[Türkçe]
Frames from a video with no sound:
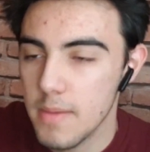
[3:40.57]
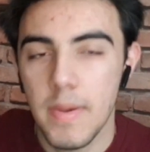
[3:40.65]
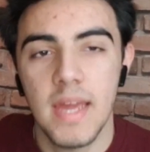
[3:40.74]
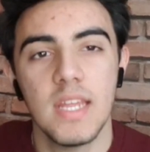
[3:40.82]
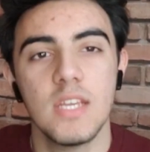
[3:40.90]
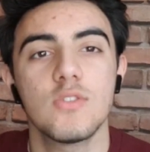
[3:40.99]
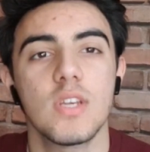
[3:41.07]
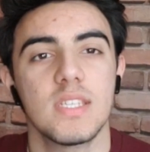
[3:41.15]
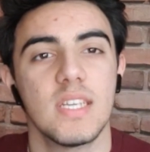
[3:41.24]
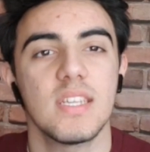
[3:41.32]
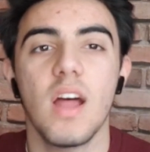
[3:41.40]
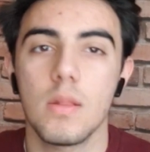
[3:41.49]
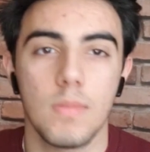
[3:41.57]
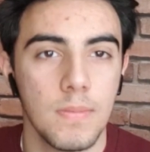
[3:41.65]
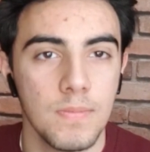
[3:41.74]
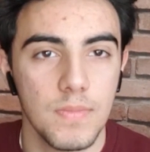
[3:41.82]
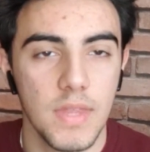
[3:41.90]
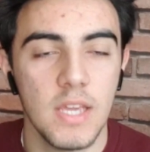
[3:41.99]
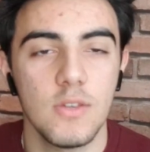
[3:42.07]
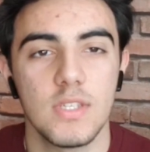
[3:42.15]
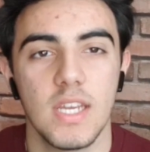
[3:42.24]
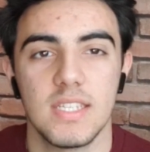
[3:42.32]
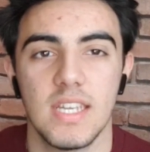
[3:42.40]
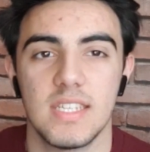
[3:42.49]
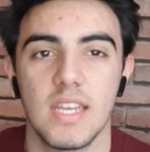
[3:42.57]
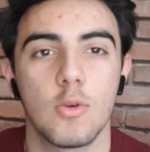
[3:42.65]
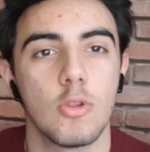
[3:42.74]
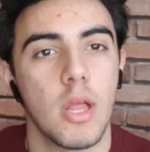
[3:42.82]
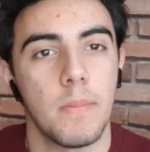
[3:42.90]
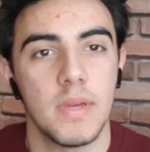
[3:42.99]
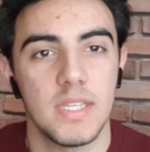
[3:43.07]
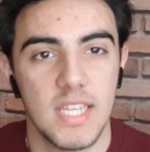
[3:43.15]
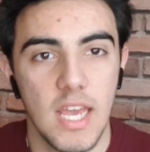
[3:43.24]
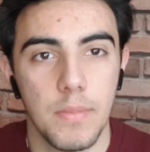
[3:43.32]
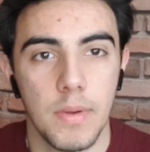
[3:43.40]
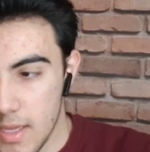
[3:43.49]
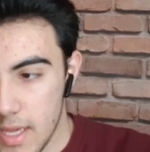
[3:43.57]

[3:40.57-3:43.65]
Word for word: Ben en yüksek sesi almam. En yüksek sesle kullanmayı sevmem.